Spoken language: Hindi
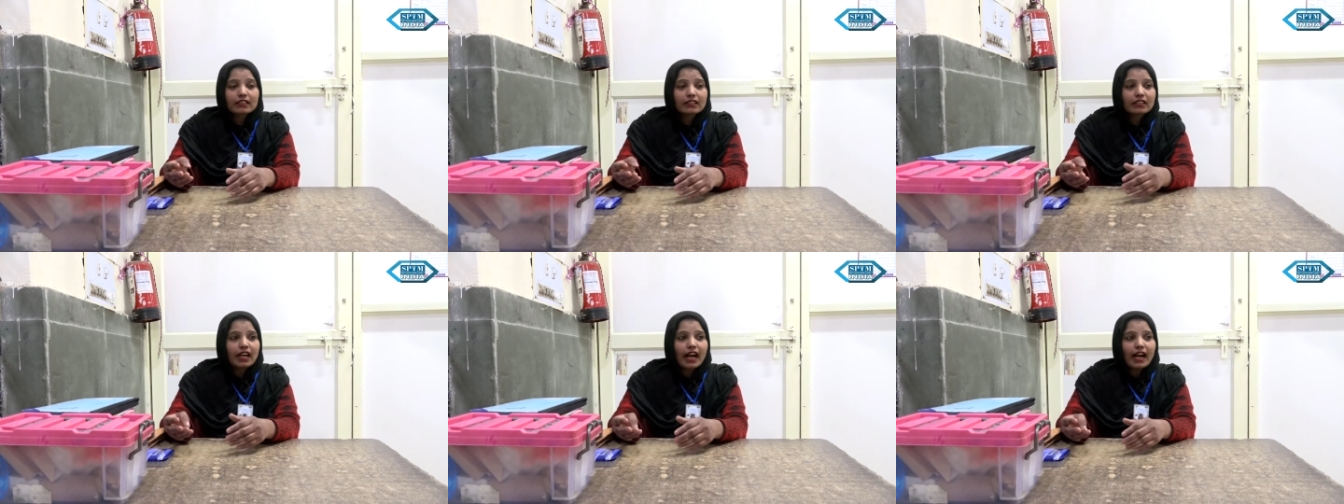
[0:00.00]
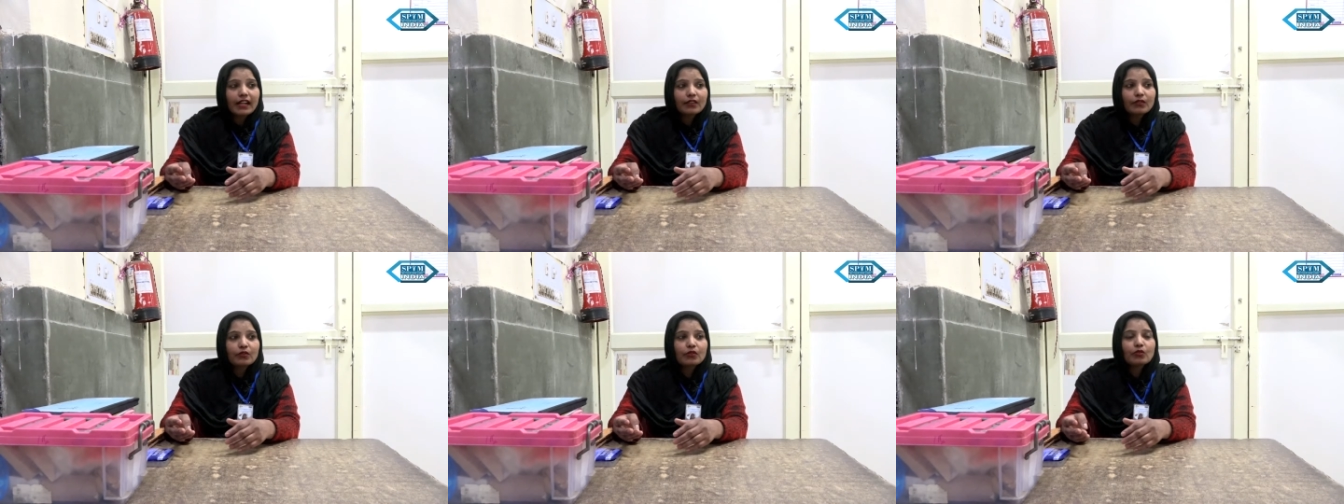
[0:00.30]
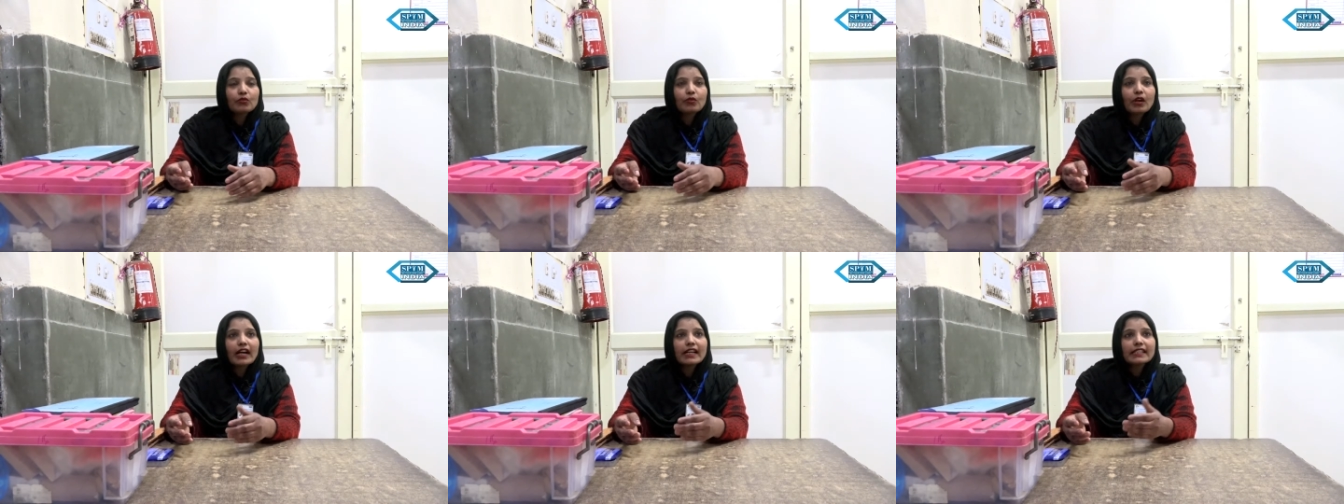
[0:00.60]
कार्टून
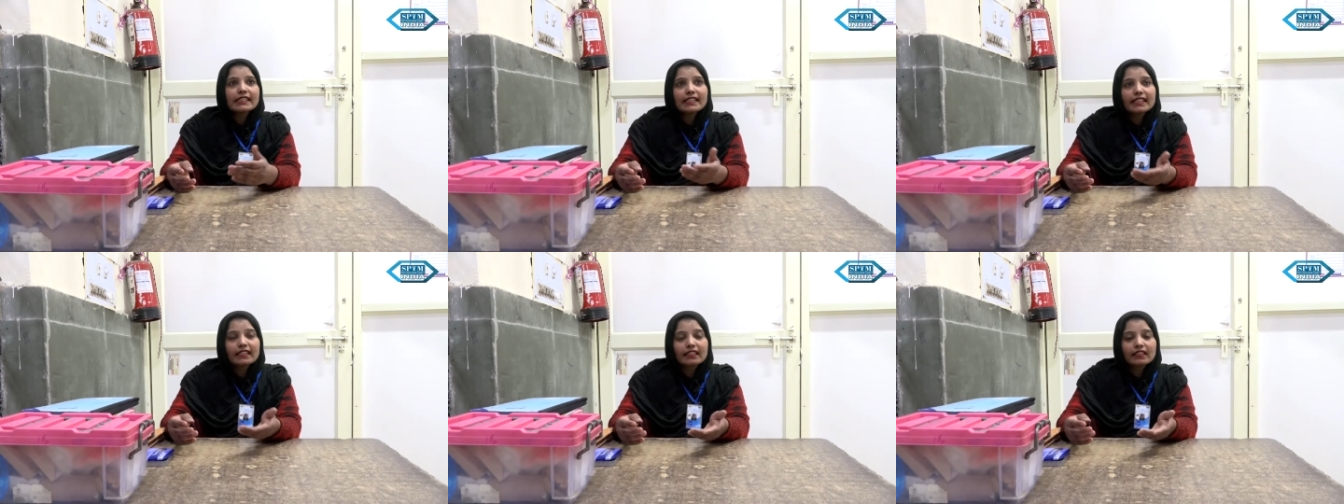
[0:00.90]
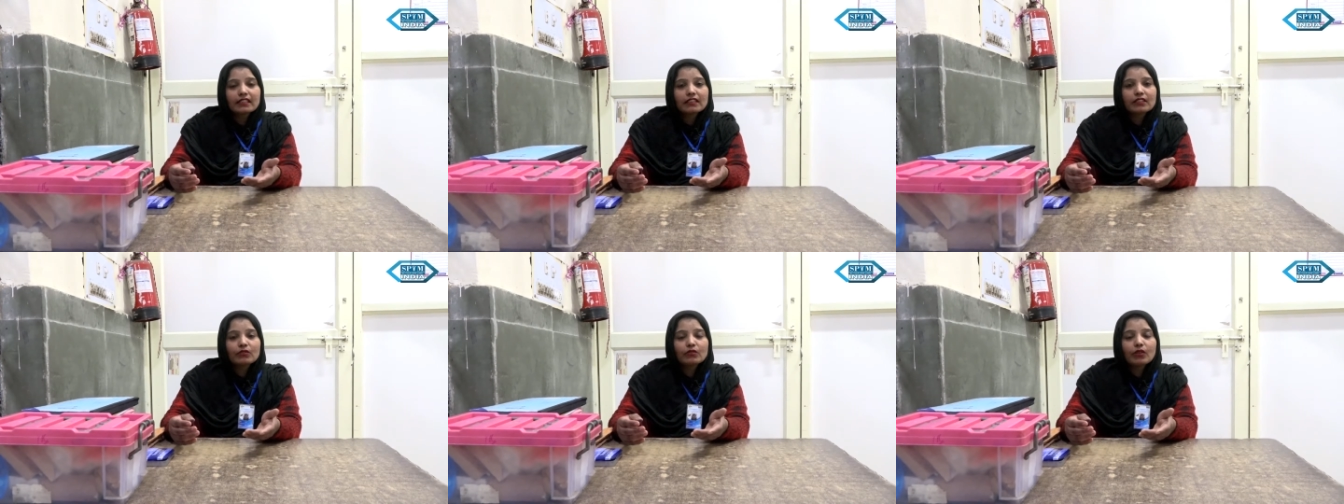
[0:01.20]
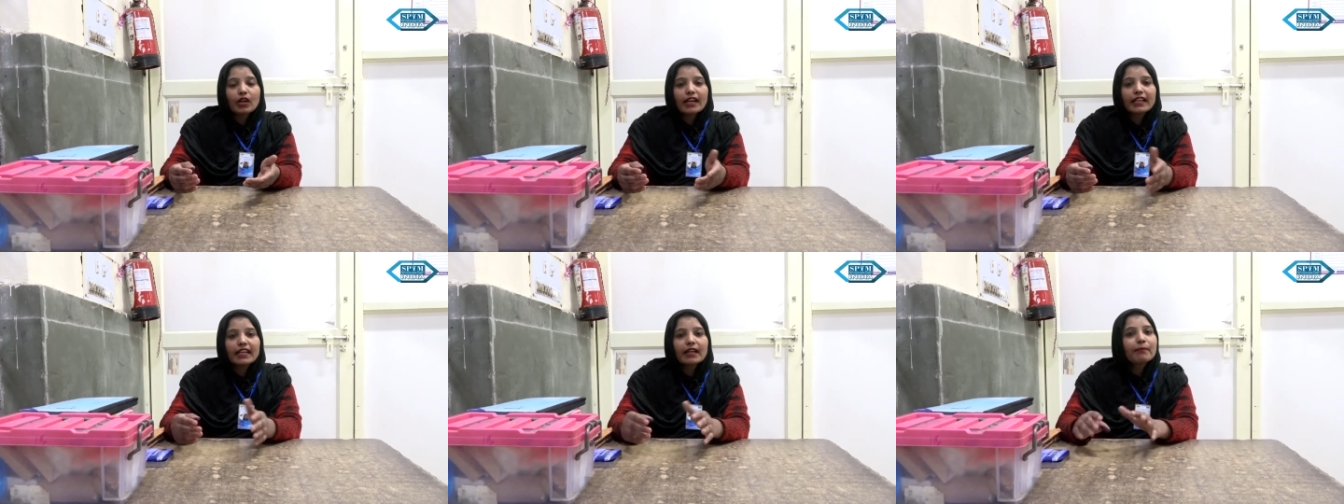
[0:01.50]
हुआ सीरियल
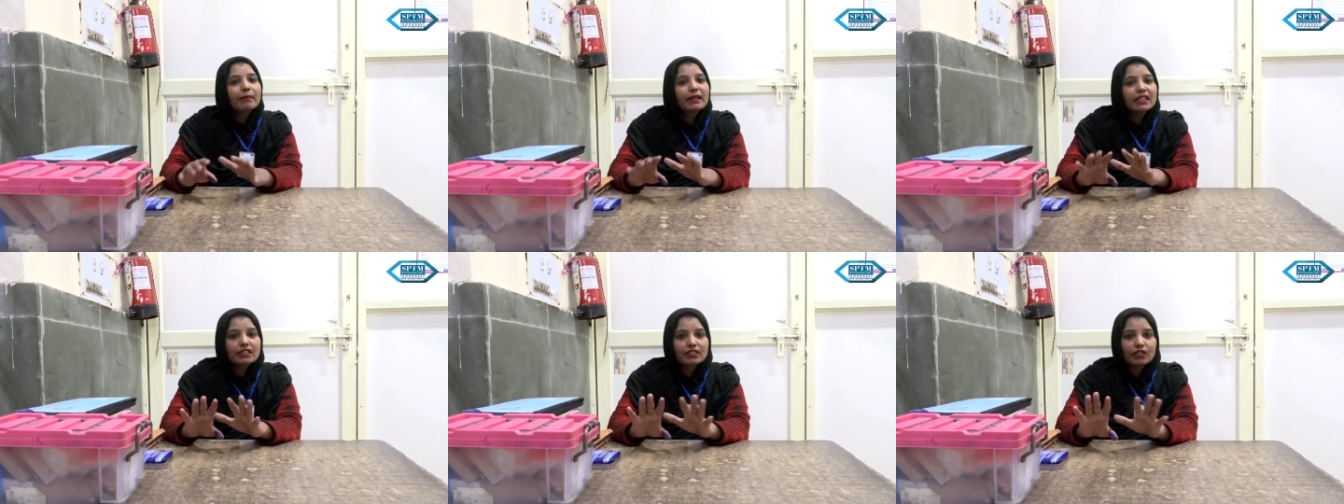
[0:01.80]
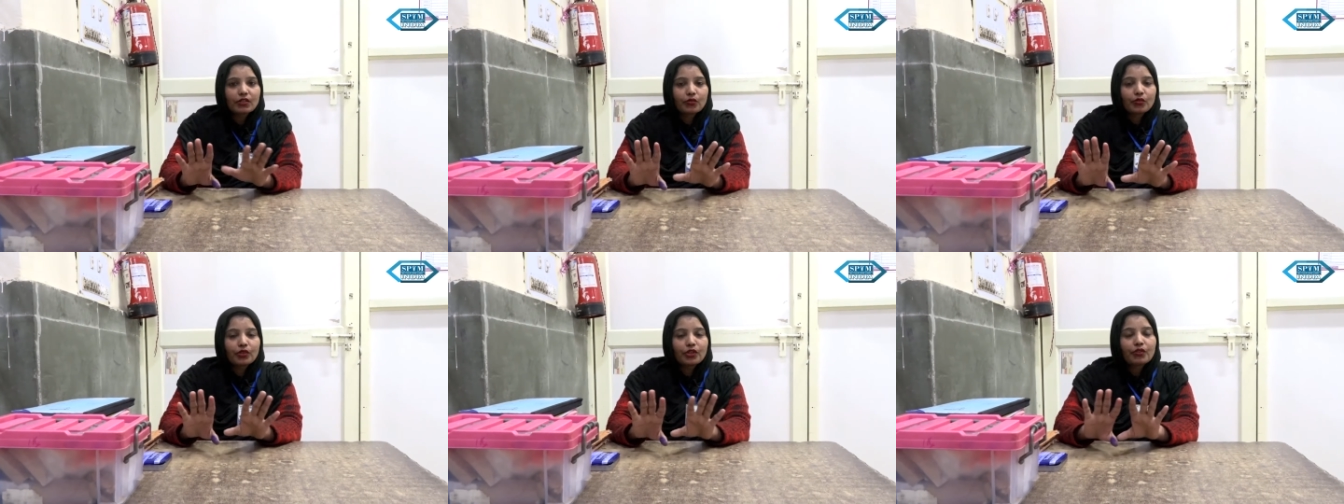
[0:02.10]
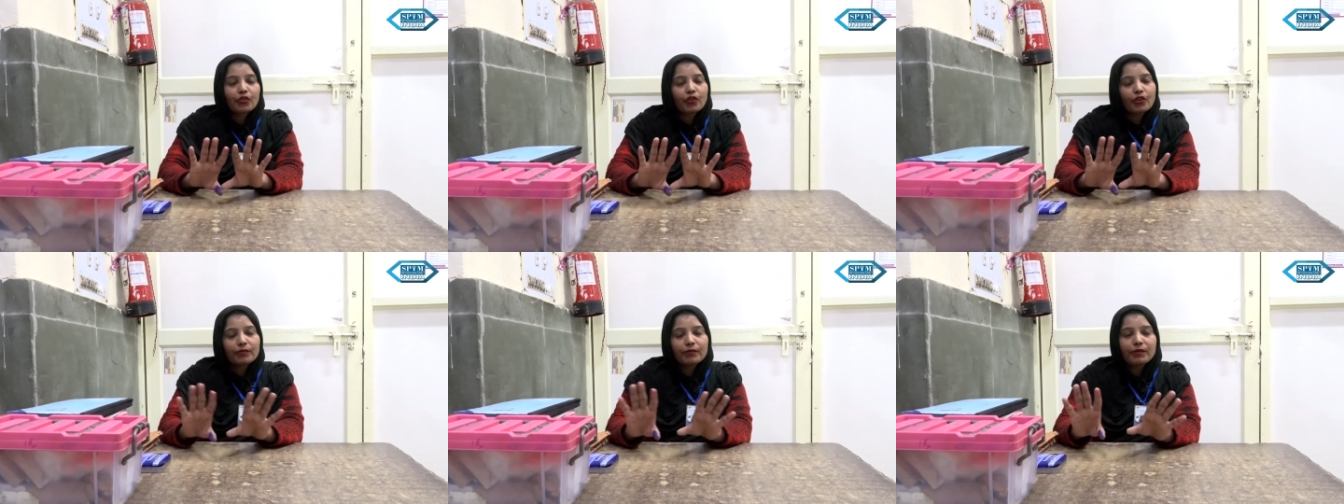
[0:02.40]
हुआ या पिक्चर हुई
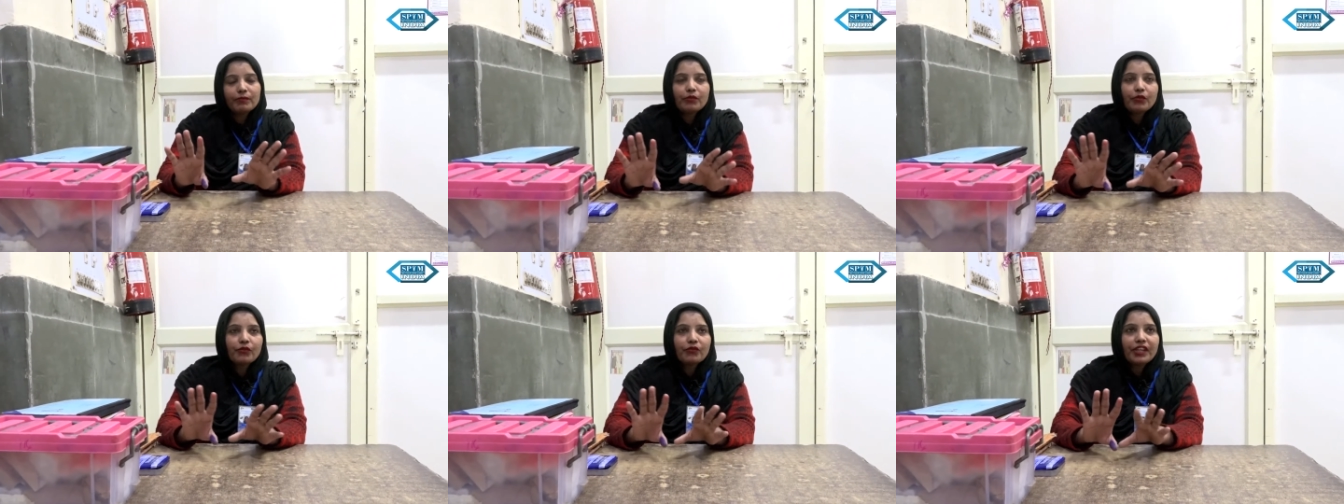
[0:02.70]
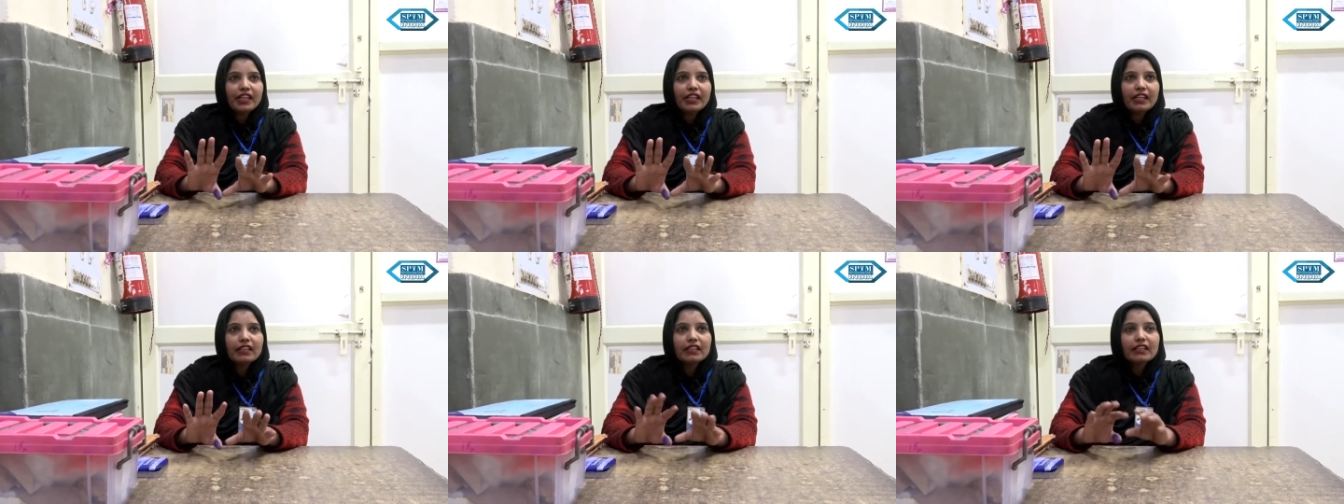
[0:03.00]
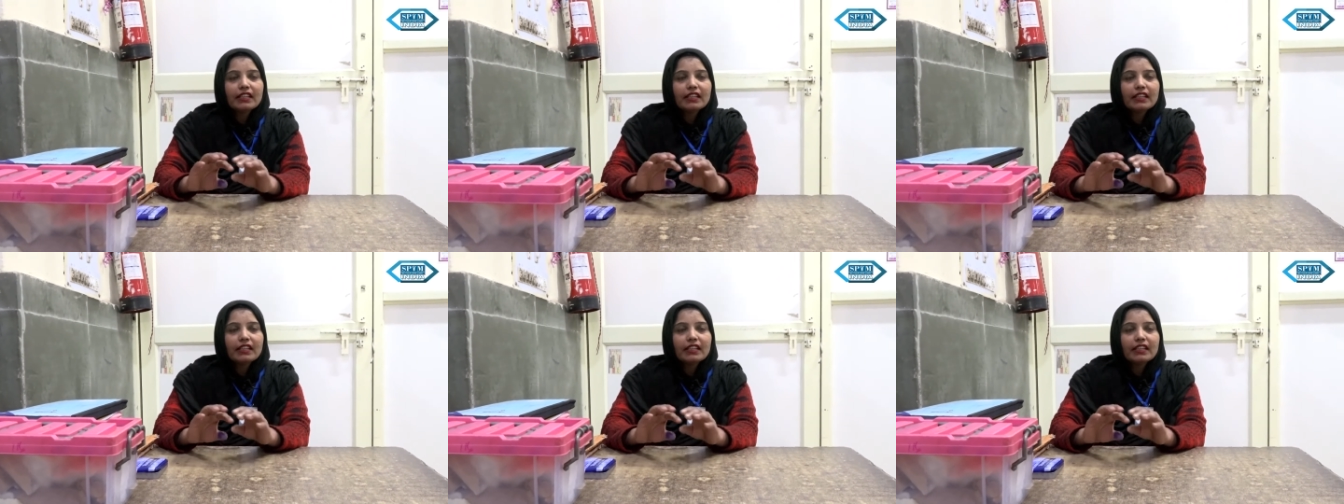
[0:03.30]
कोई भी मूवी